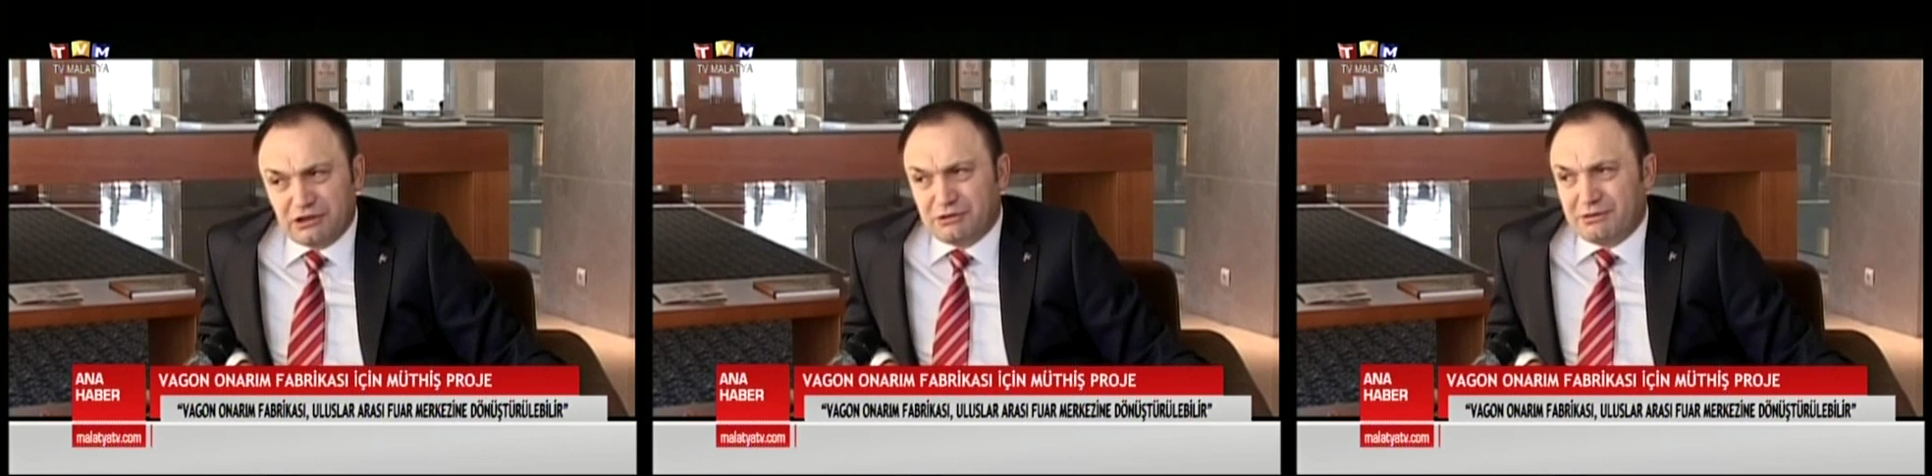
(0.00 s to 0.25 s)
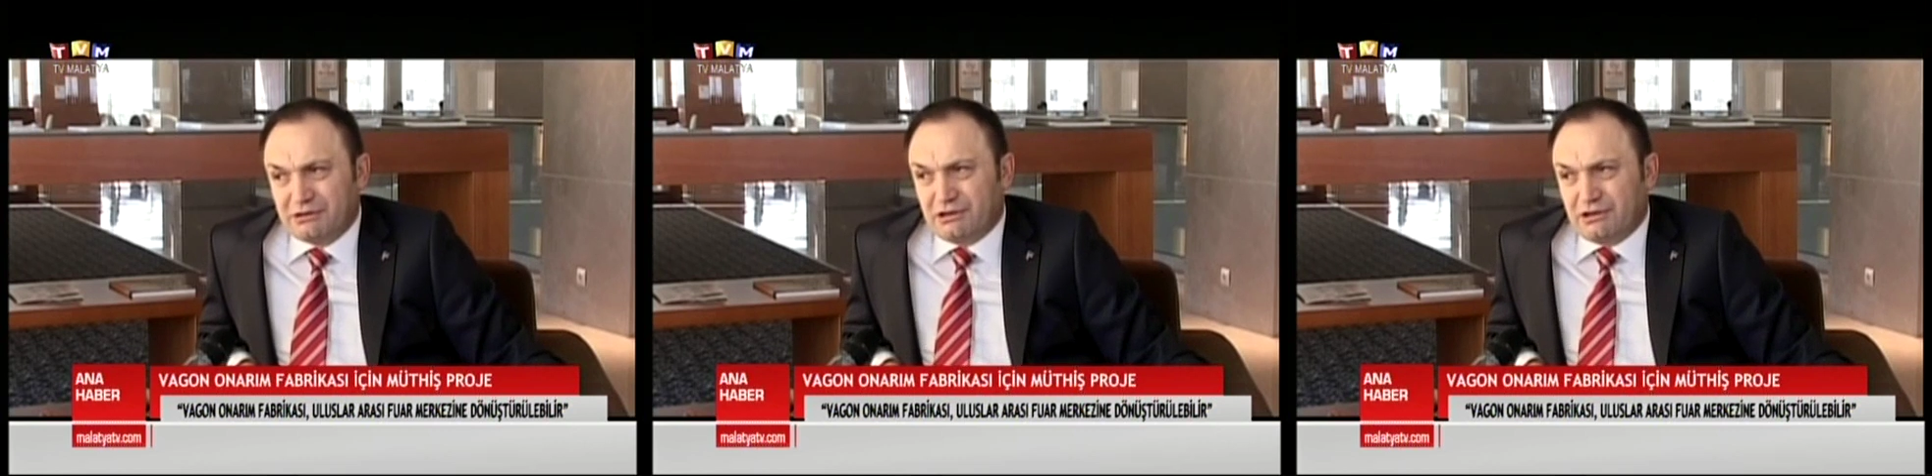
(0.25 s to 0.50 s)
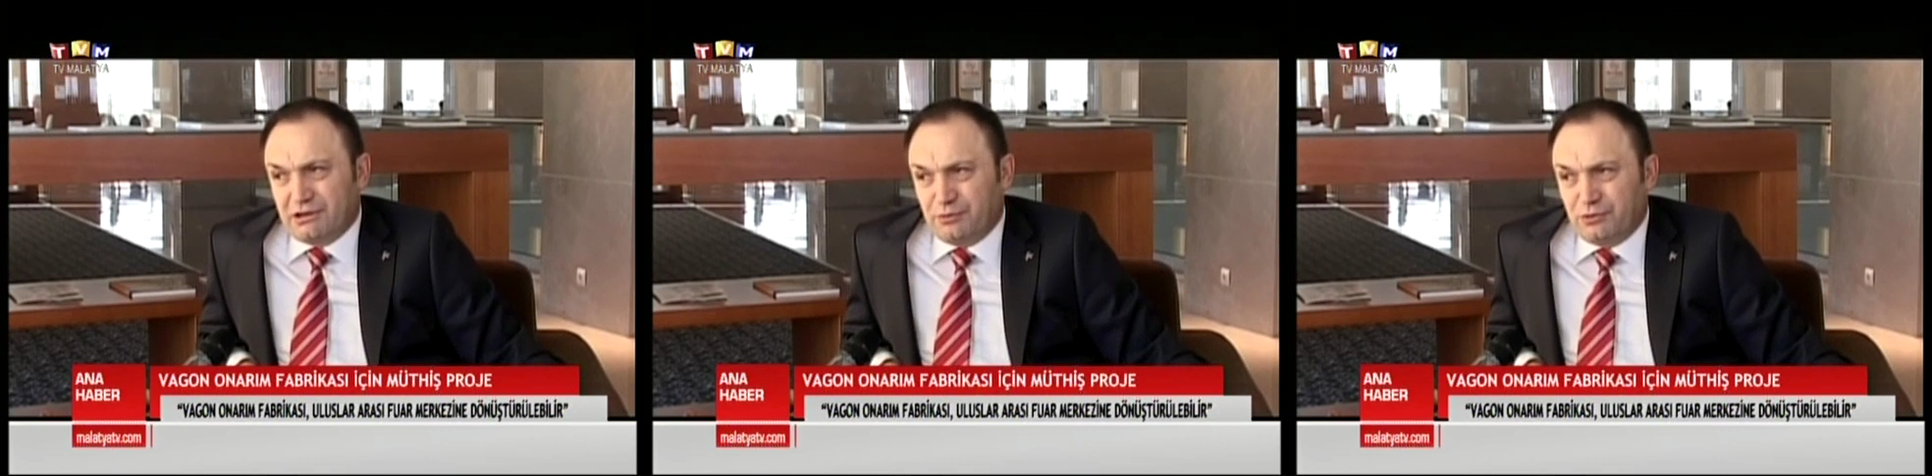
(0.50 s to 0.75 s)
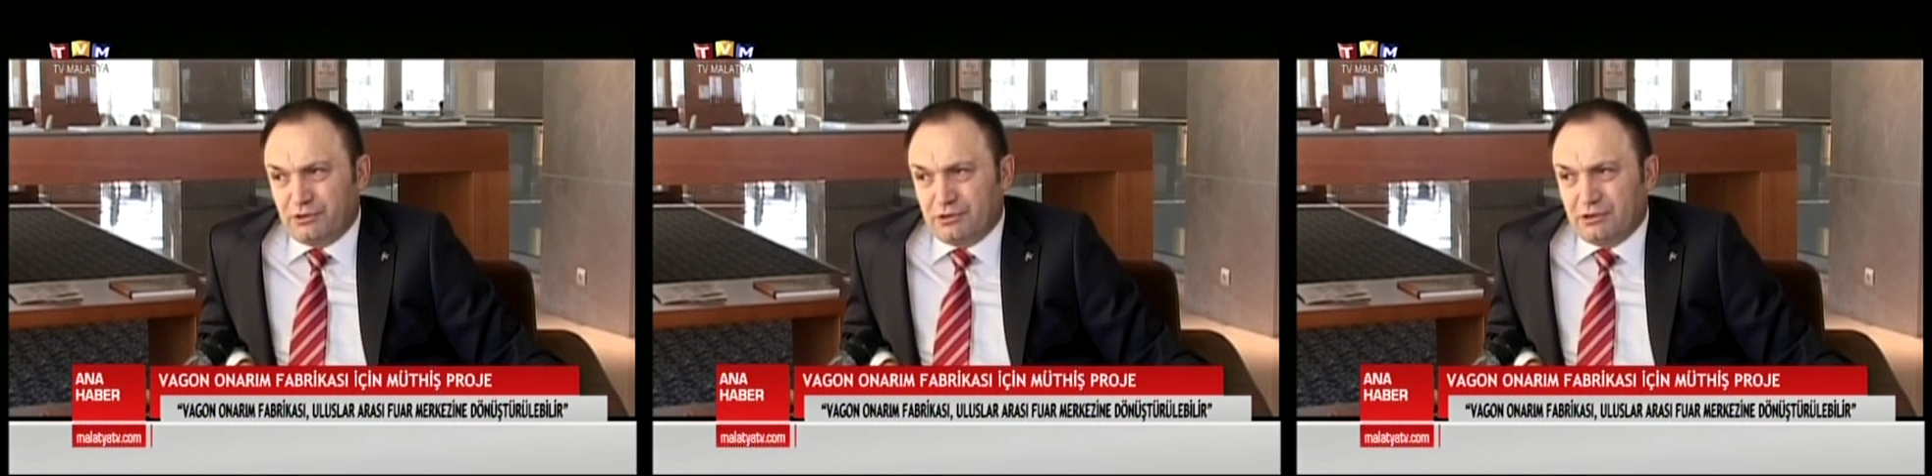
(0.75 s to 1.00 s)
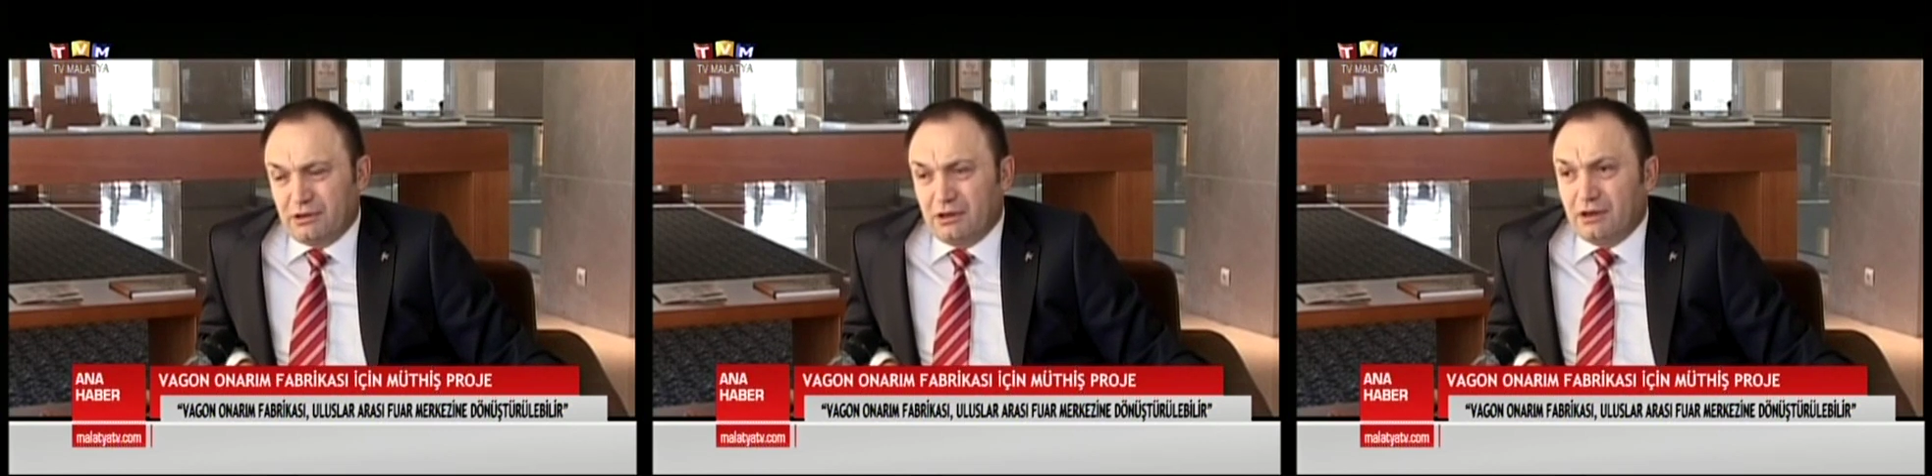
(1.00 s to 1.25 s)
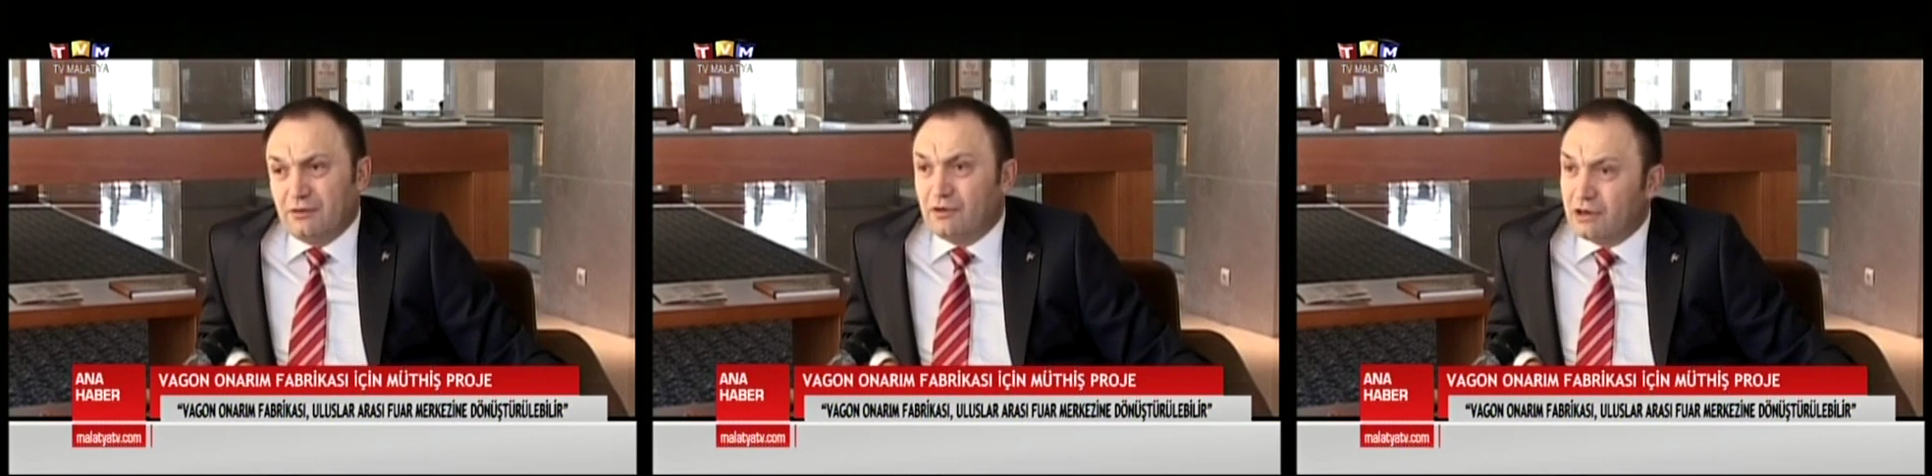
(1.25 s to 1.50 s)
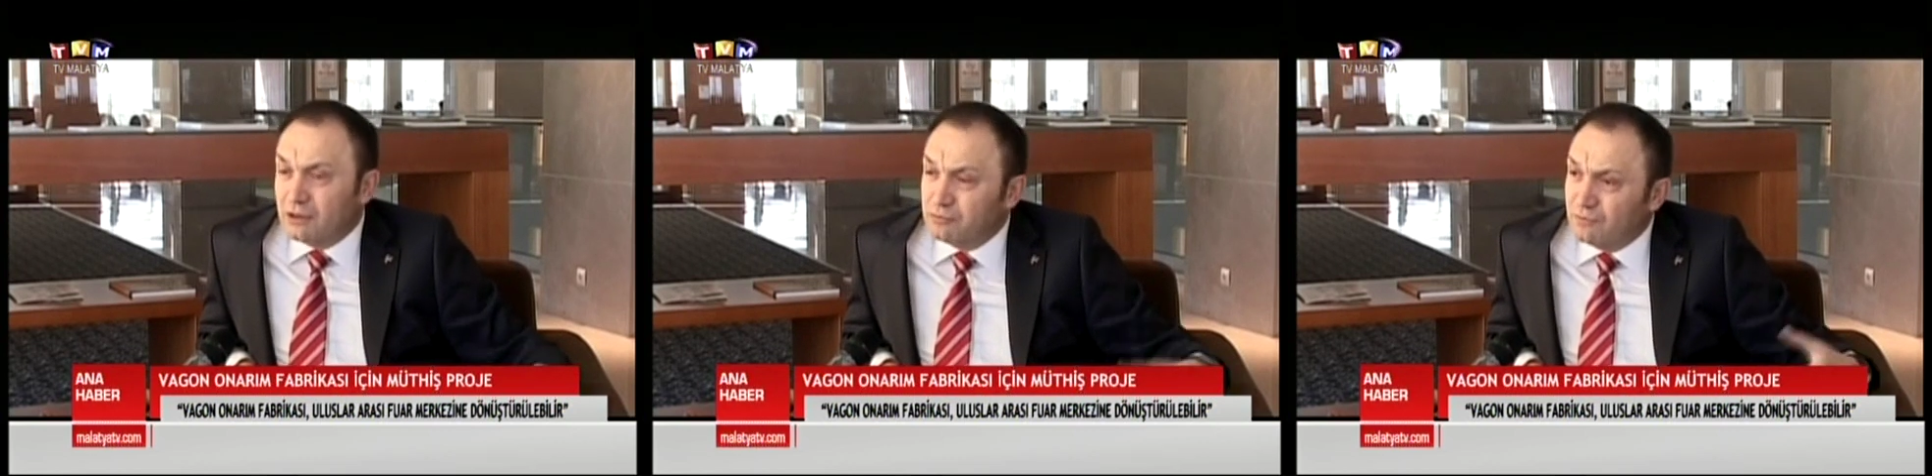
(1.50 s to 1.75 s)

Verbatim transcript: taşımacılık yapıyor. Fakat